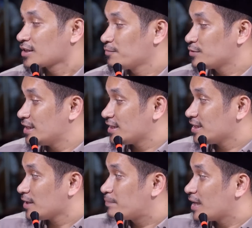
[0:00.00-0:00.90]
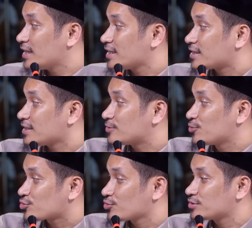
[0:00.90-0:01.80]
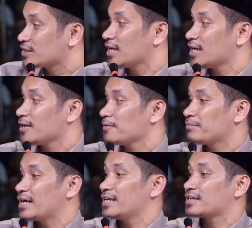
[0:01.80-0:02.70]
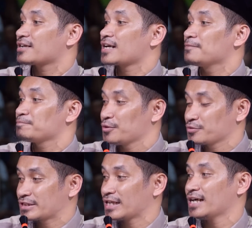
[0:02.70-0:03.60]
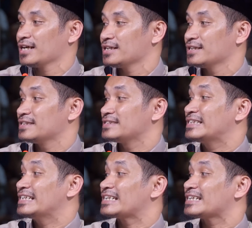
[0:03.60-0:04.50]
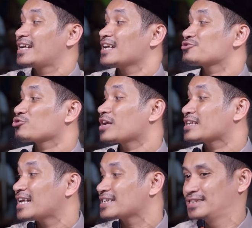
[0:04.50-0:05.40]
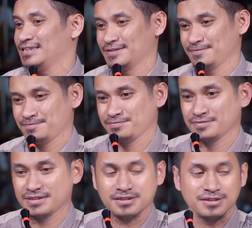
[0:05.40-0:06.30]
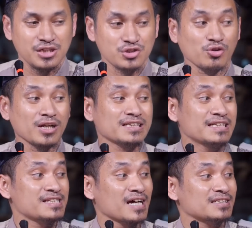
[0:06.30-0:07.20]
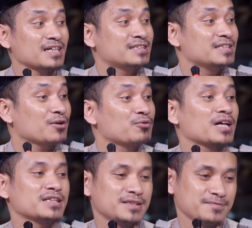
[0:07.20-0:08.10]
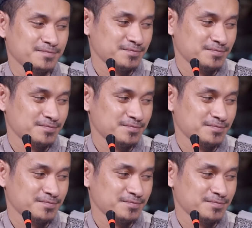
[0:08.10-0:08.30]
Kemudian dia balik ke dusunnya, balik ke kampungnya, dirikan sholat lagi. Sholat isaknya dia ulangi.